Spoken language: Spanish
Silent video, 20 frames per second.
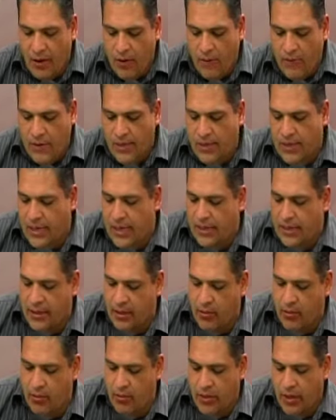ofrecen
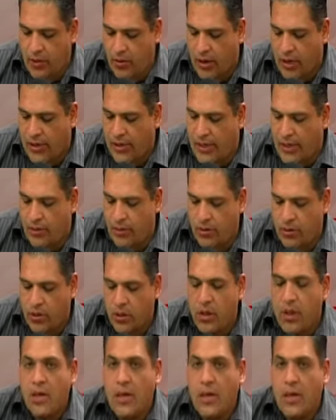artículos decorativos.